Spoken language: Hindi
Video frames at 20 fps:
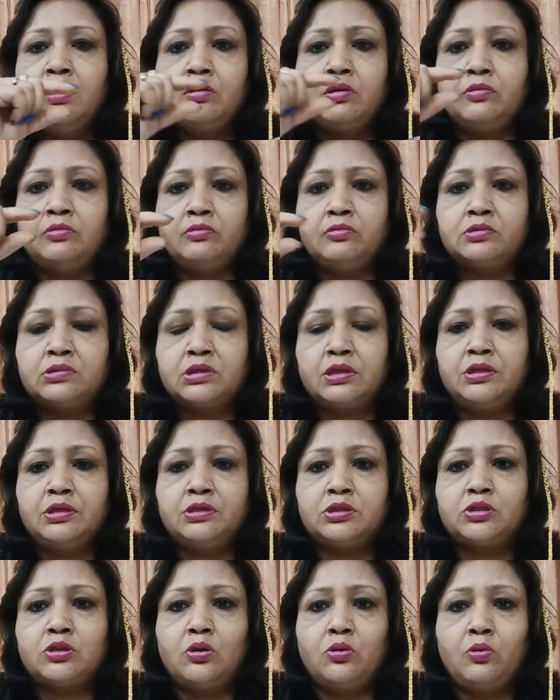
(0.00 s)
उसके
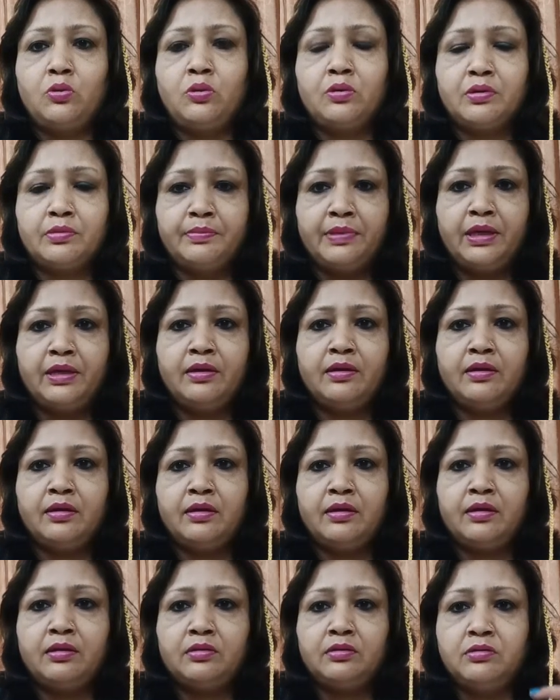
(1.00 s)
श्लोक में
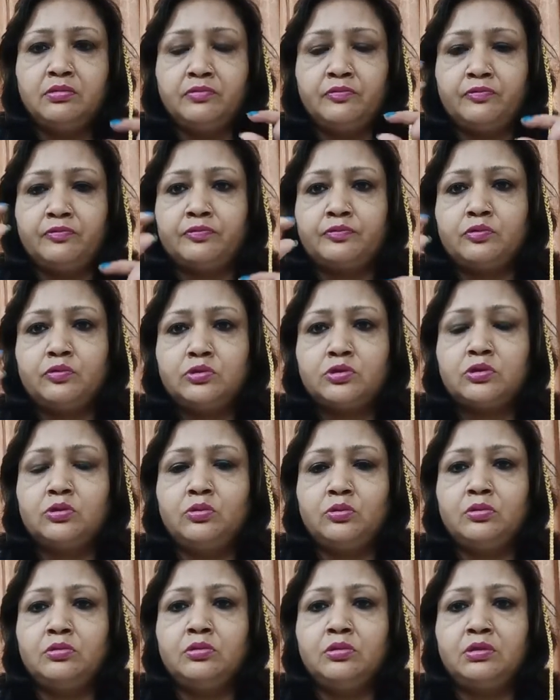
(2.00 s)
कुछ
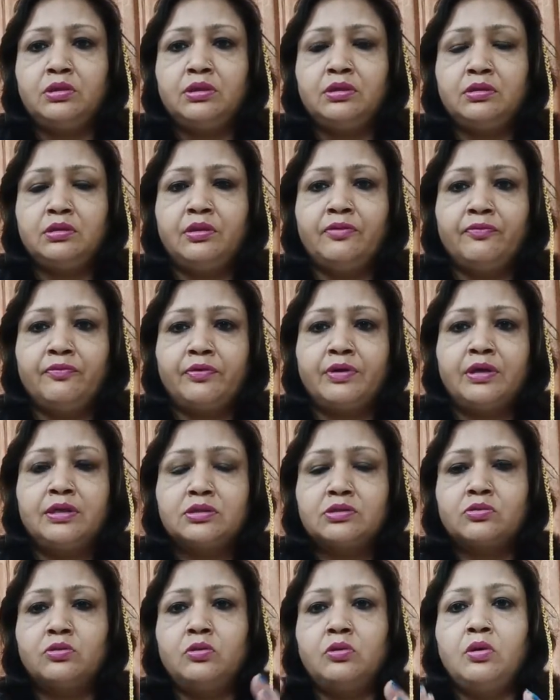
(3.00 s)
दो दो तीन तीन वर्ड्स
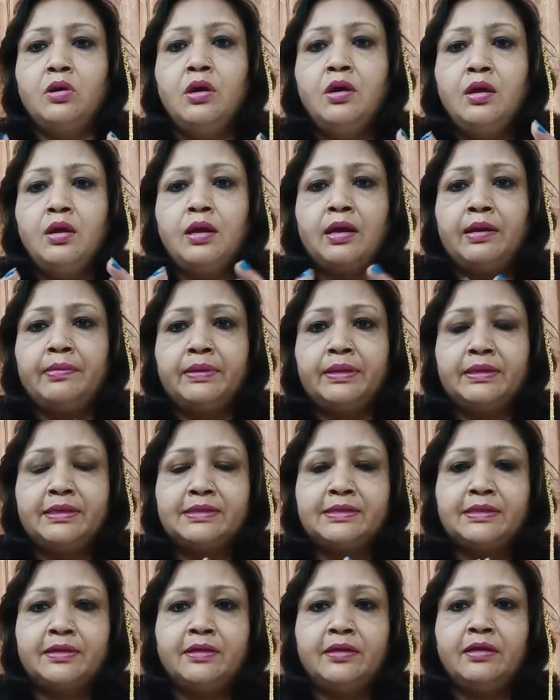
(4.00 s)
को हमारे
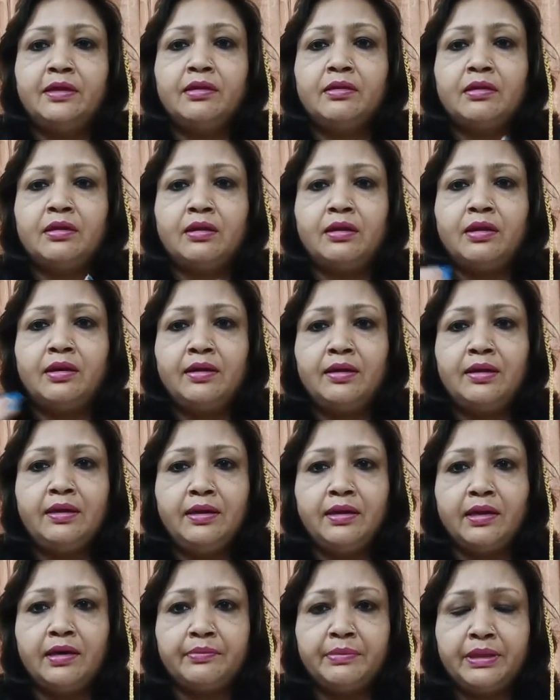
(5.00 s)
सर ने क्लियरली
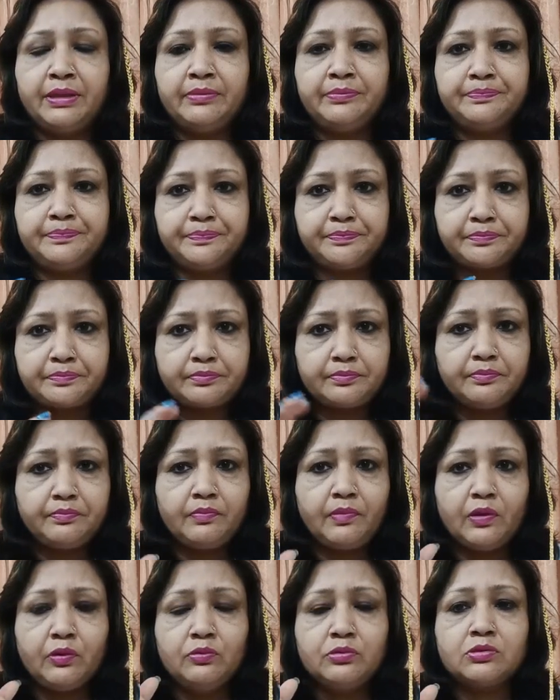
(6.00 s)
हमें
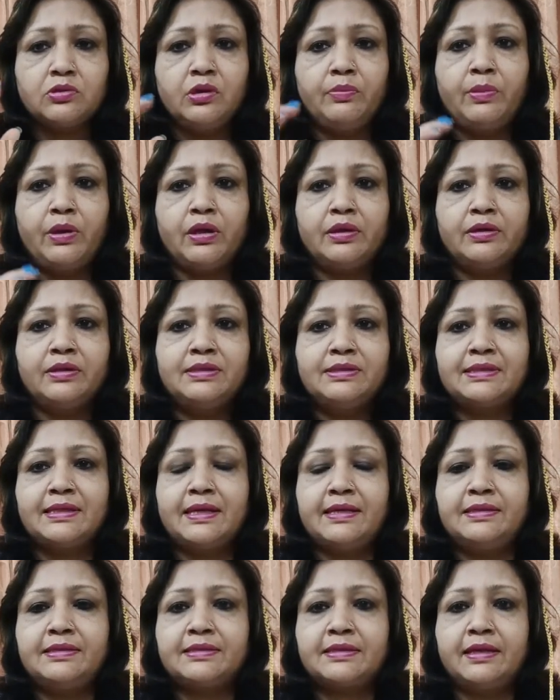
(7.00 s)
उसको मॉडर्न
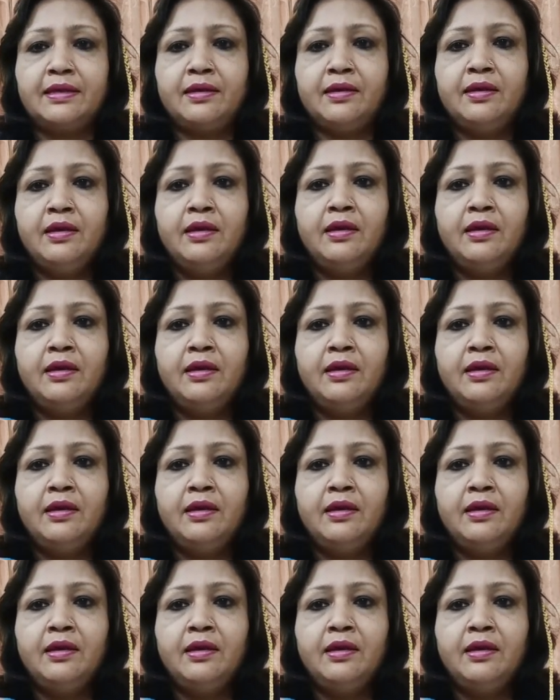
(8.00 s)
साइंस के